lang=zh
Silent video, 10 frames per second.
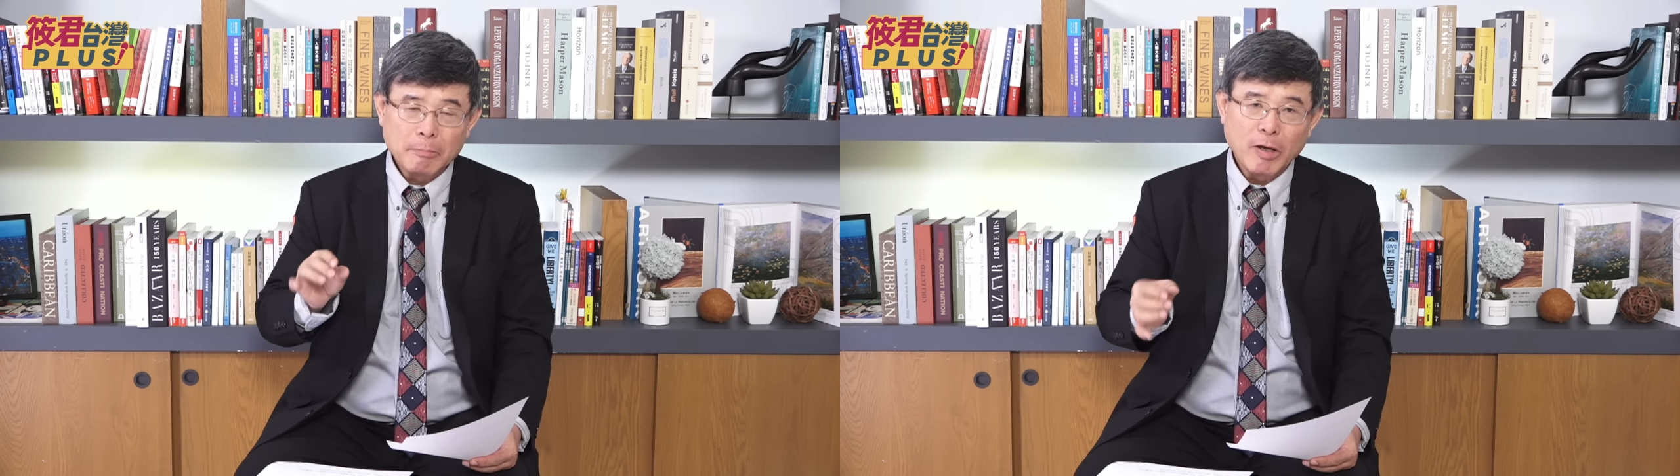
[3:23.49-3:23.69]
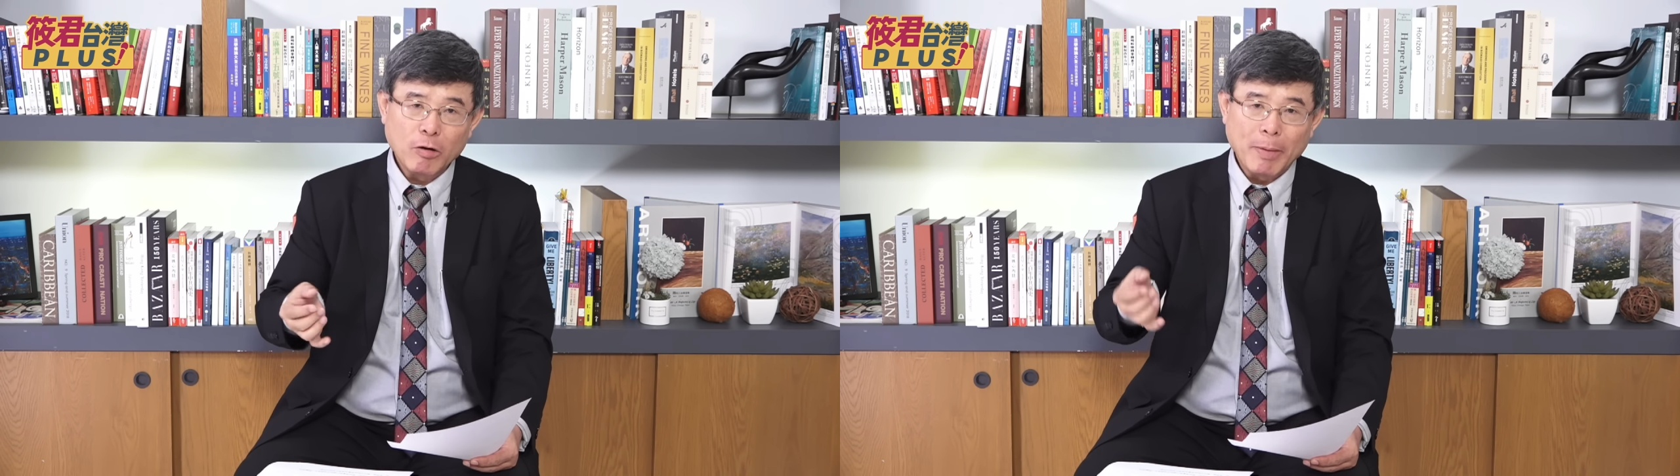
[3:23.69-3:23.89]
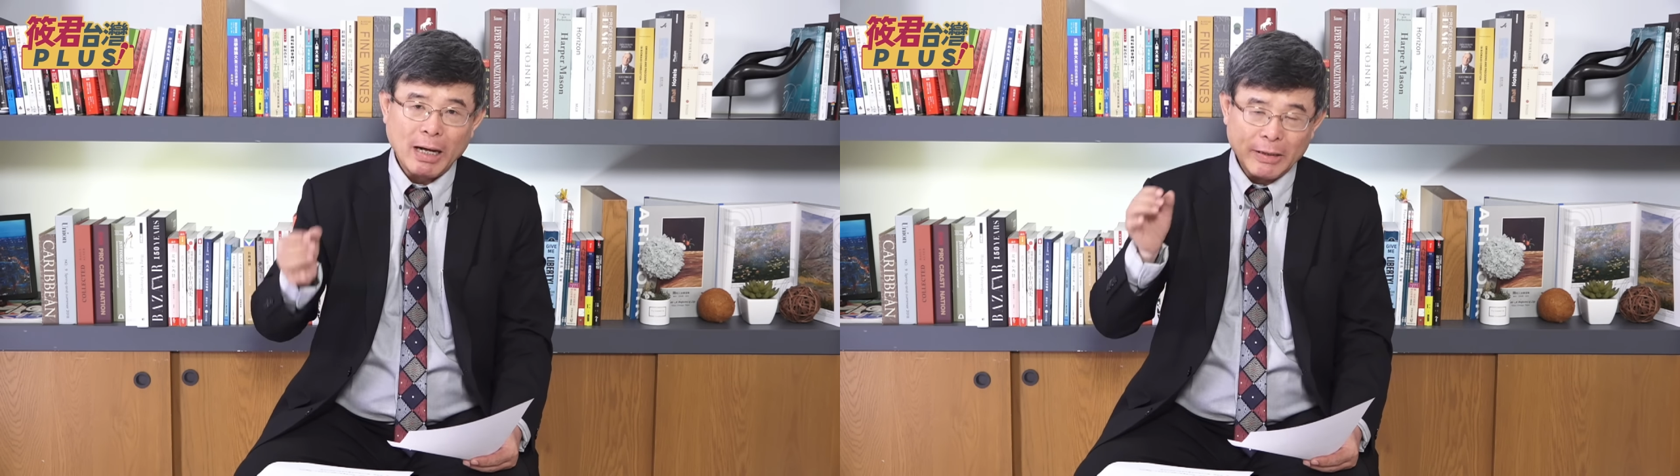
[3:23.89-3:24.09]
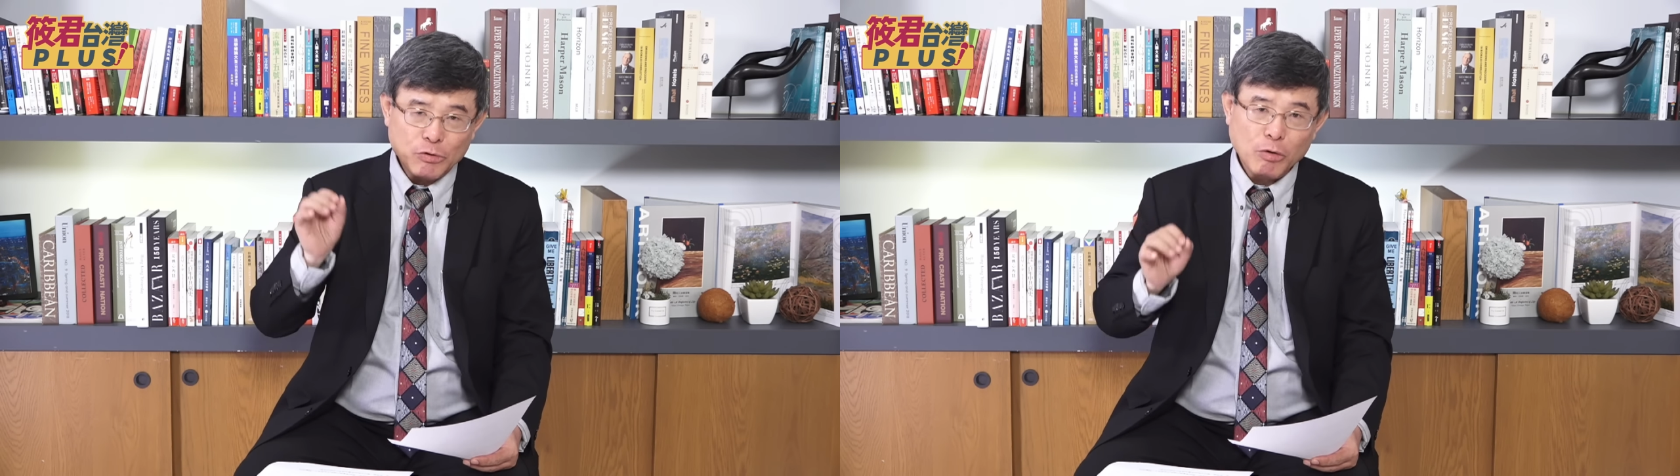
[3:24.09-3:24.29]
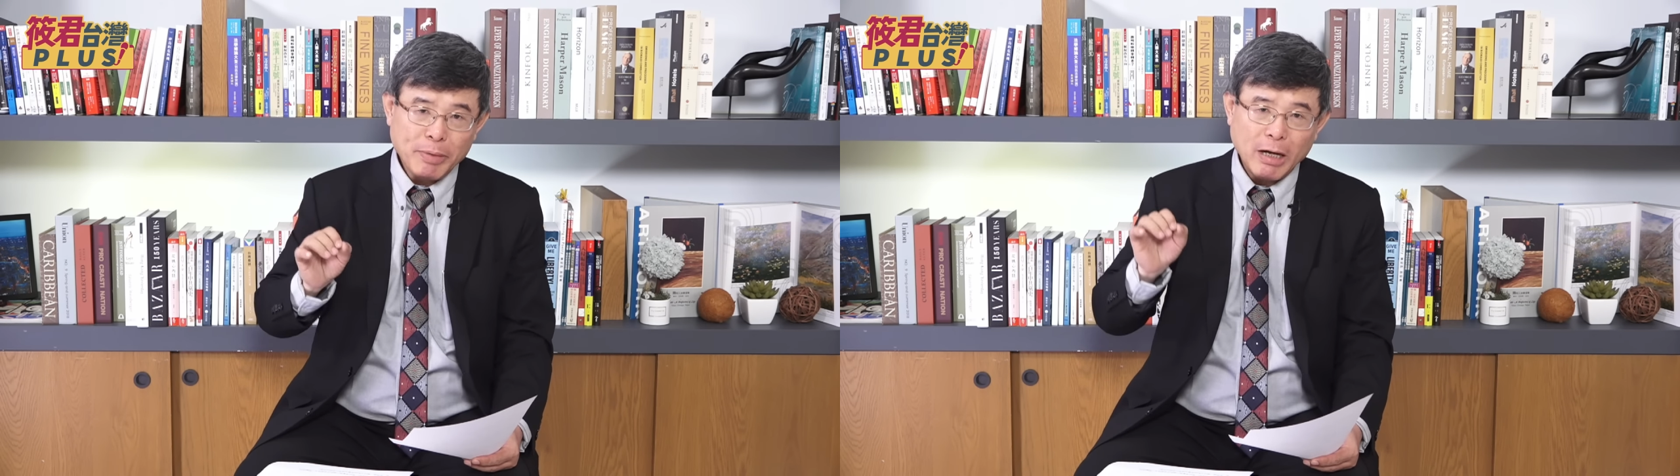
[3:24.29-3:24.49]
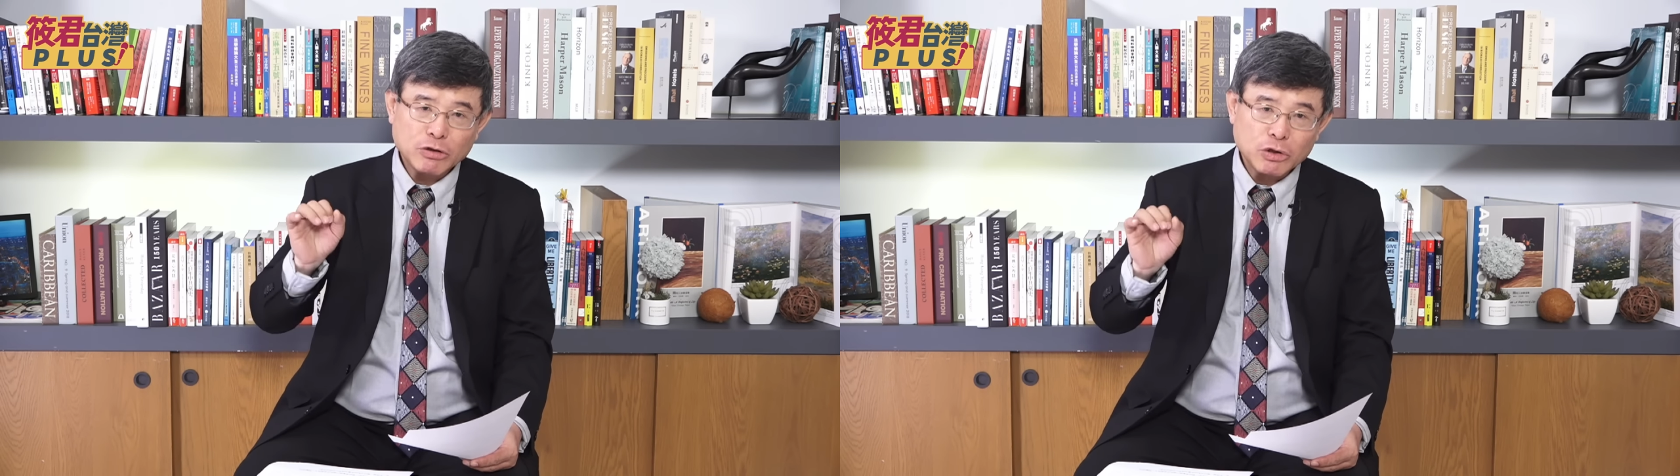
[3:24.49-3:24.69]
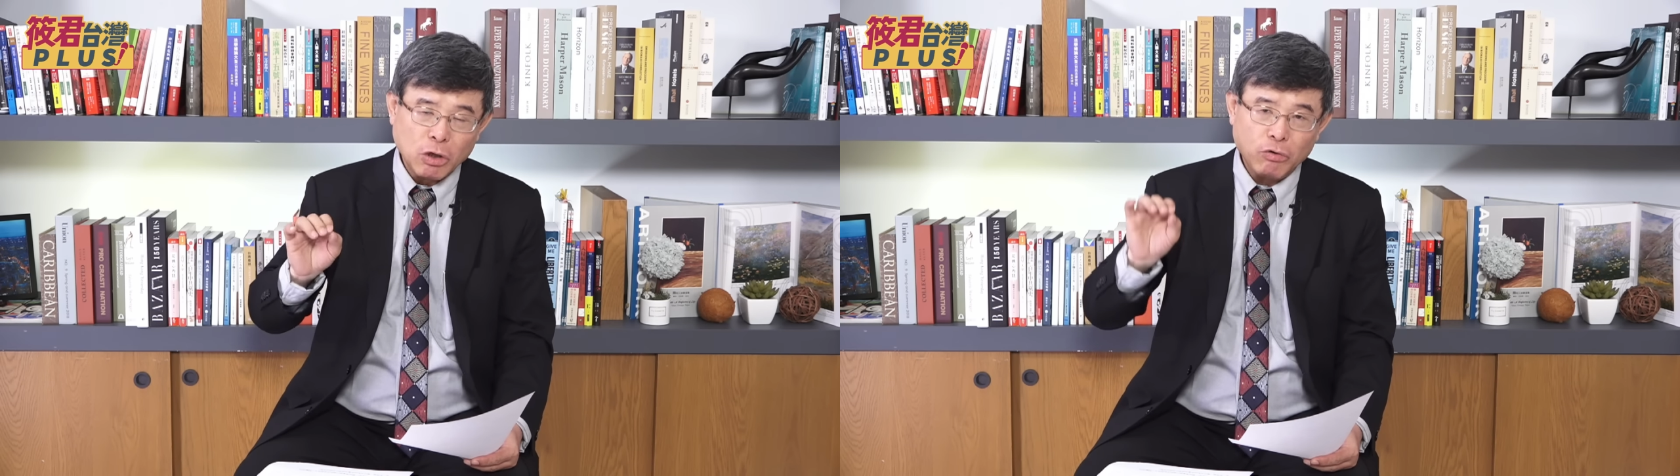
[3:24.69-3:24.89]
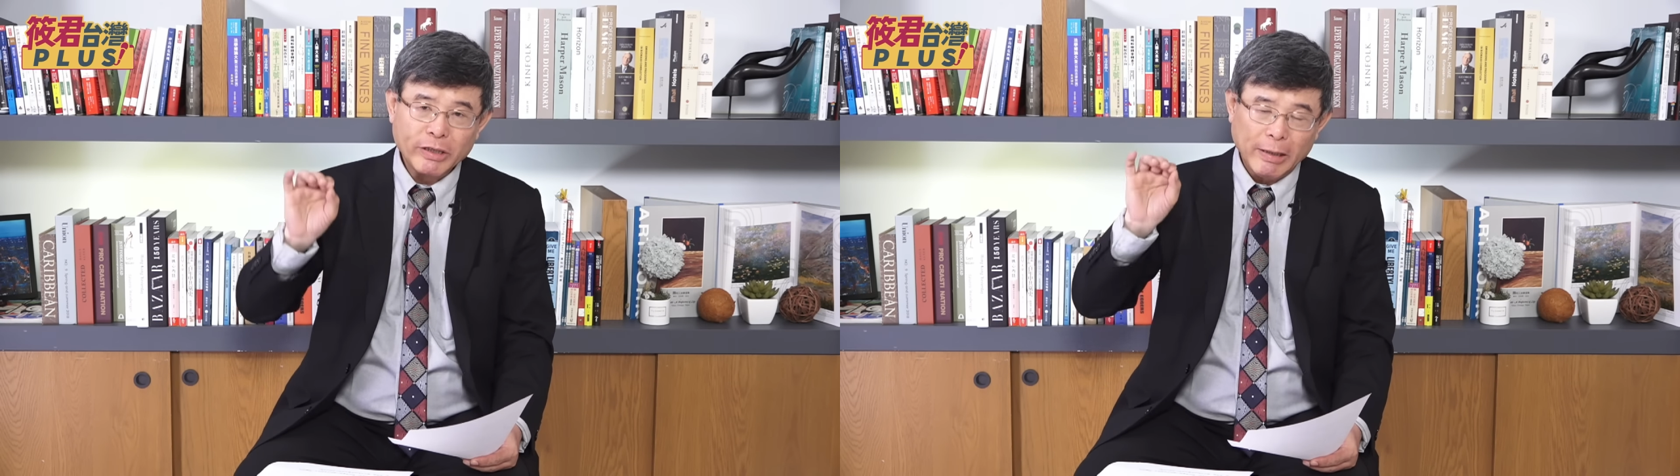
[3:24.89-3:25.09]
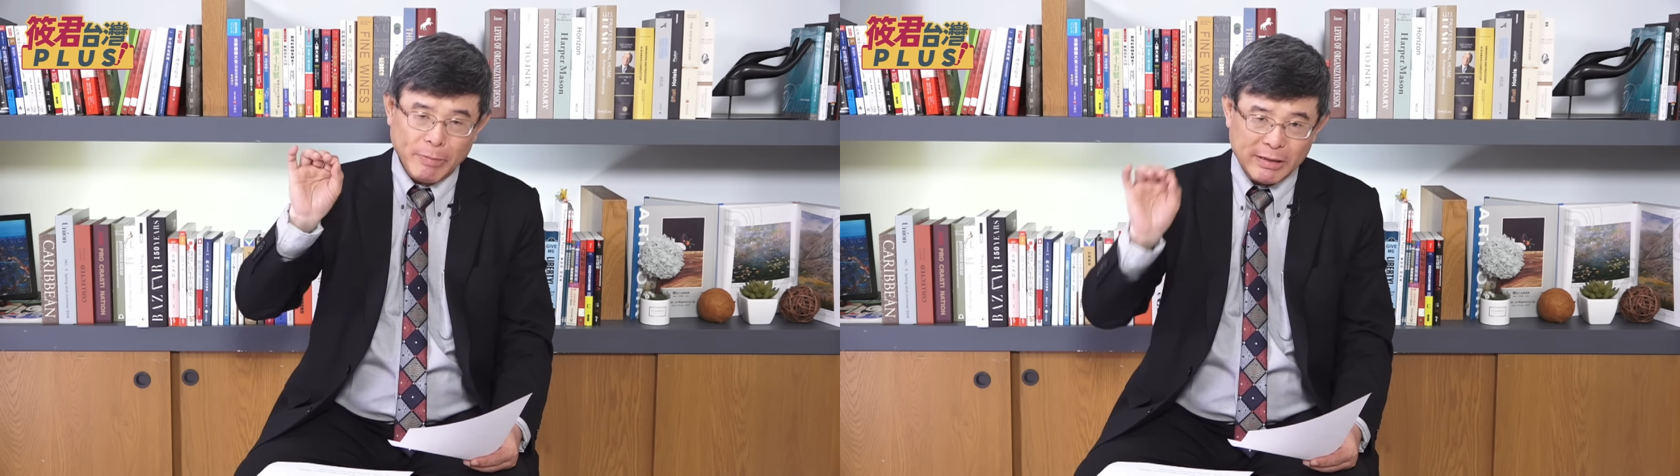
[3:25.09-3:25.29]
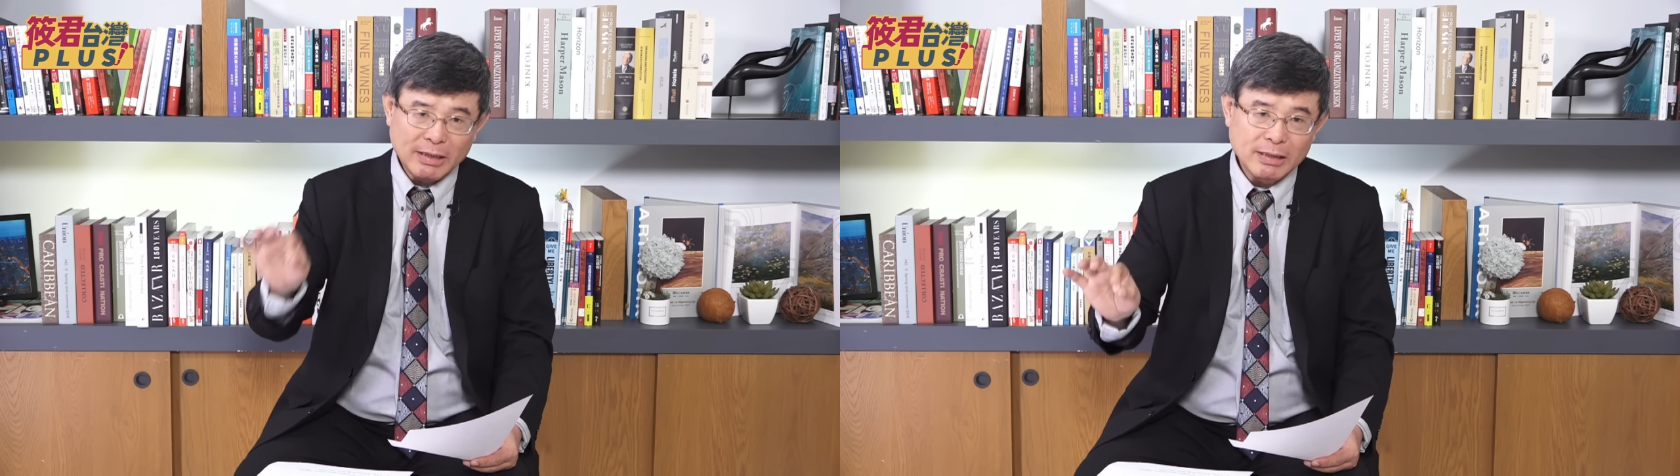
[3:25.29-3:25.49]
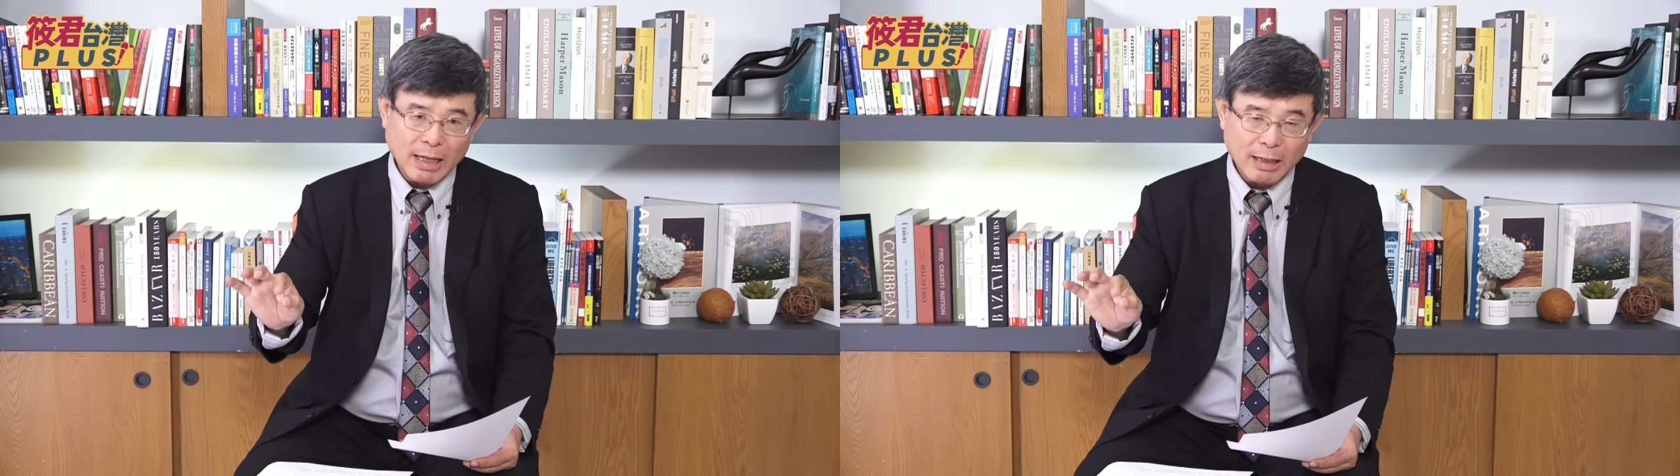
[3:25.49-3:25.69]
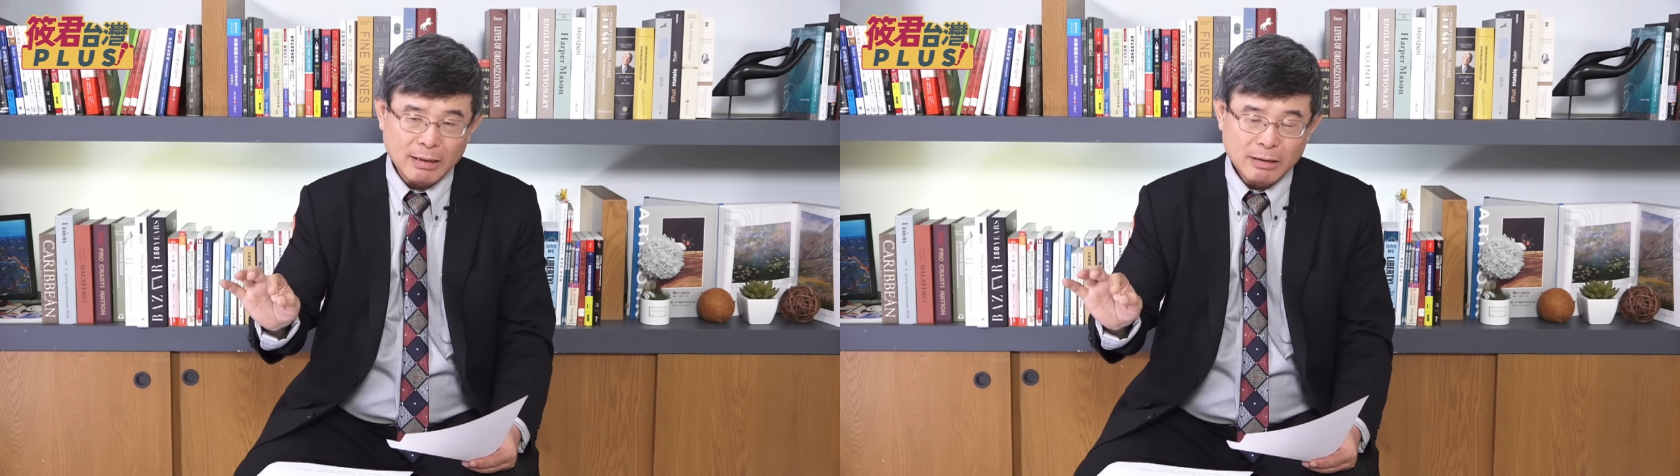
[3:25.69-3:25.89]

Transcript: 没有把很多票去投给民进党，